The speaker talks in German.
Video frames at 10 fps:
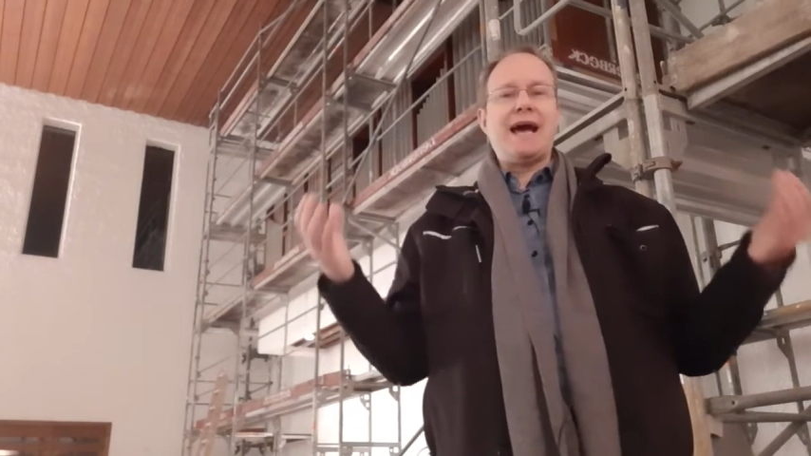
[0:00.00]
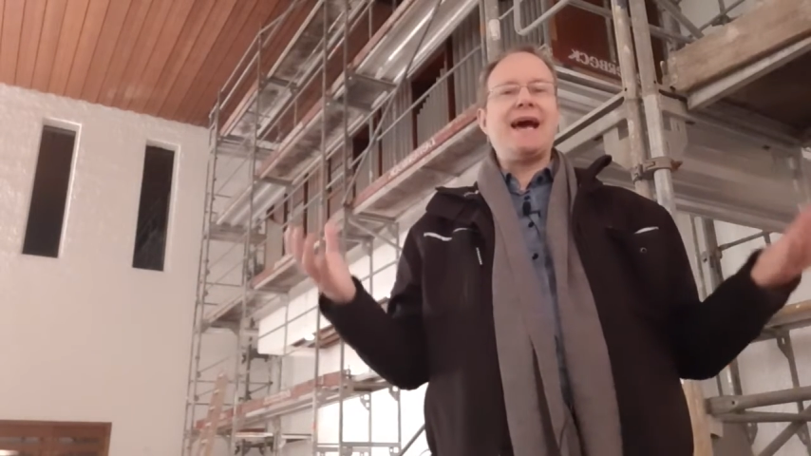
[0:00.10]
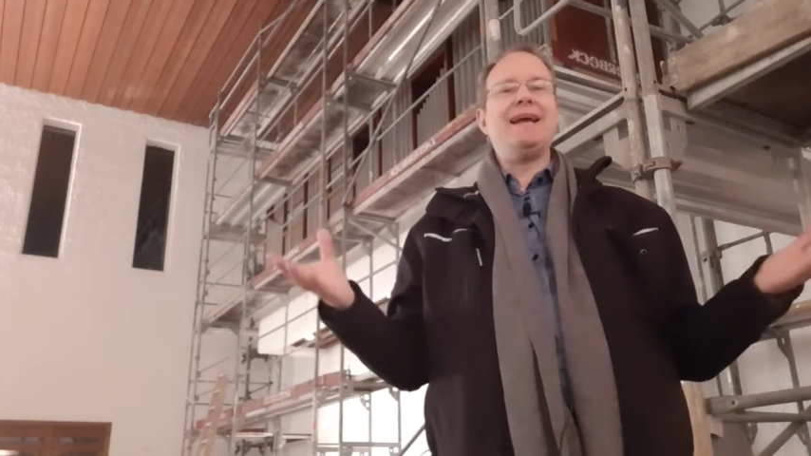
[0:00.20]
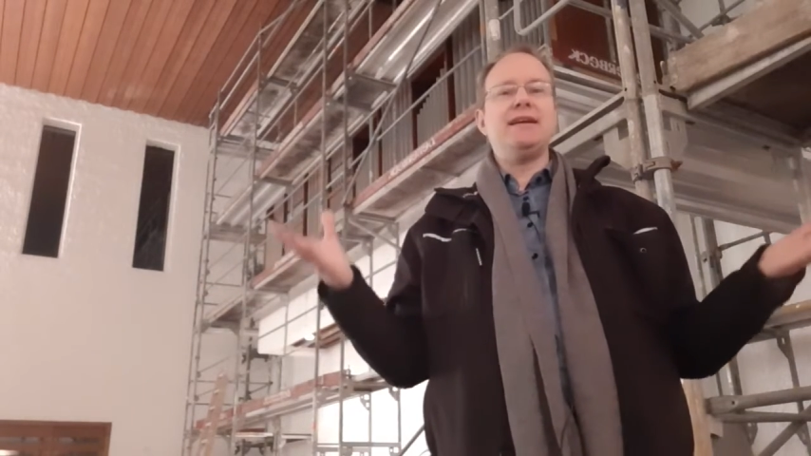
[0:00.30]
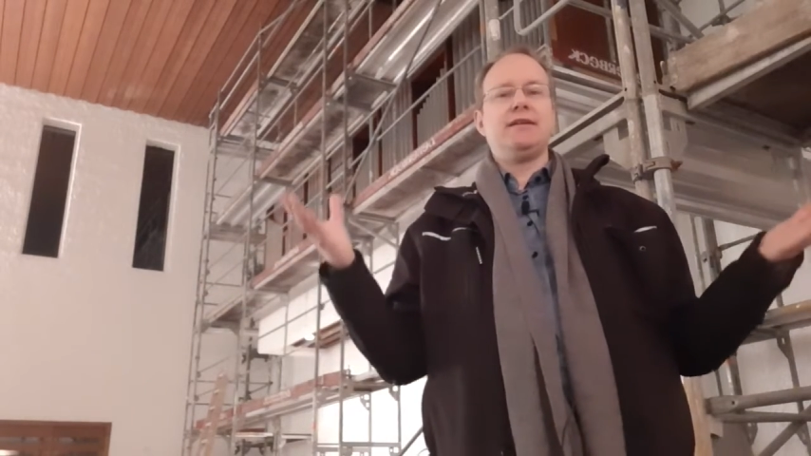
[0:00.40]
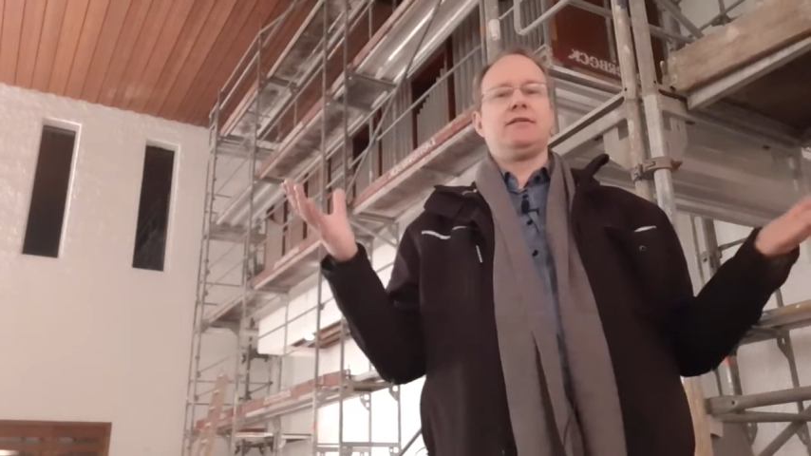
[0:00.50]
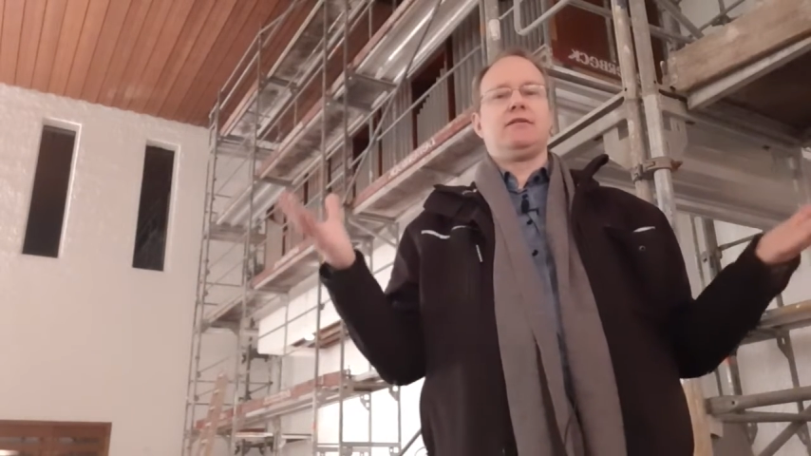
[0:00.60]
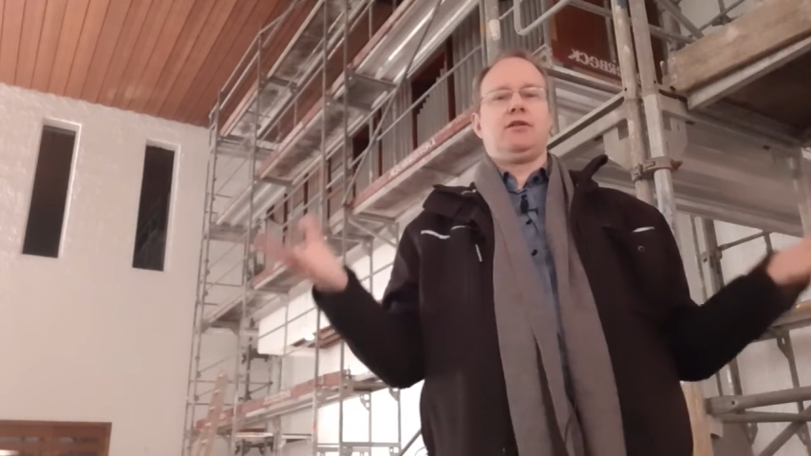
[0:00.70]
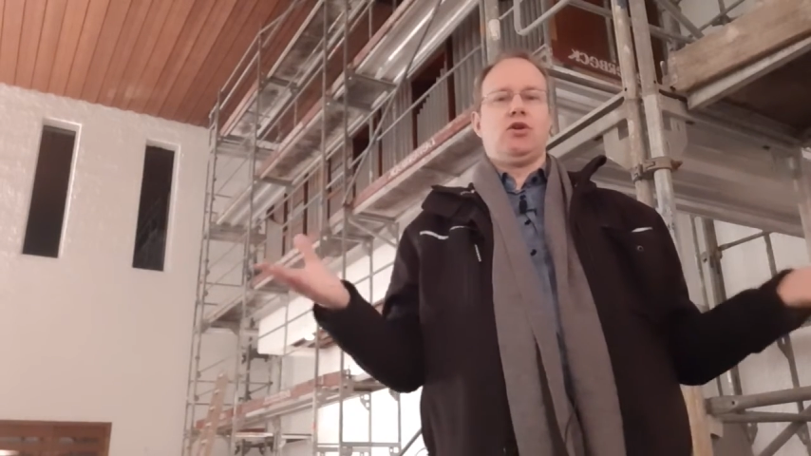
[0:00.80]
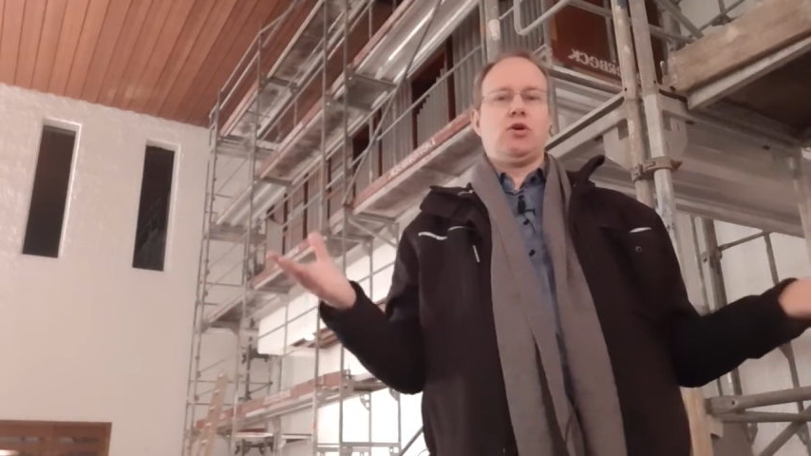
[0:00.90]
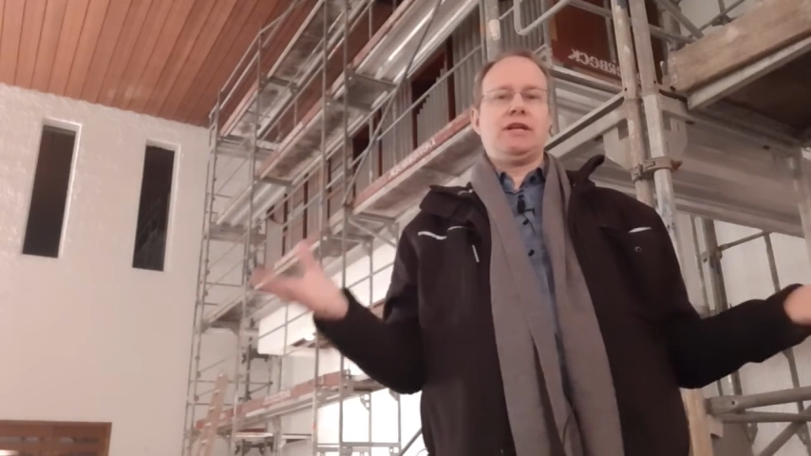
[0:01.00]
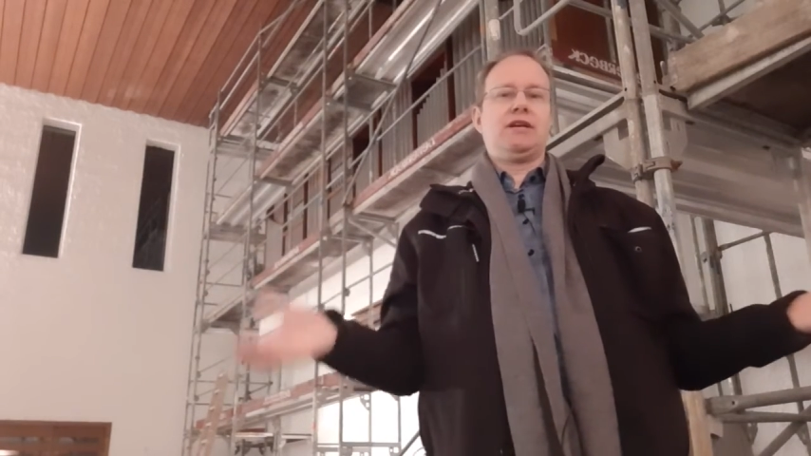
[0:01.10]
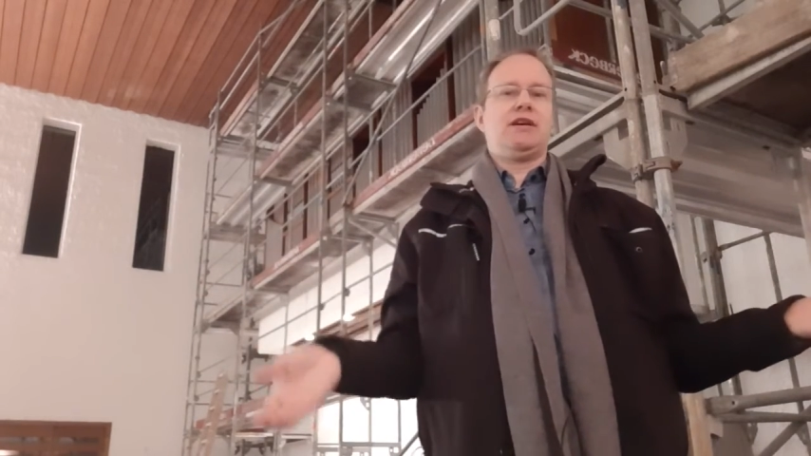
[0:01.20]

hellen, neuen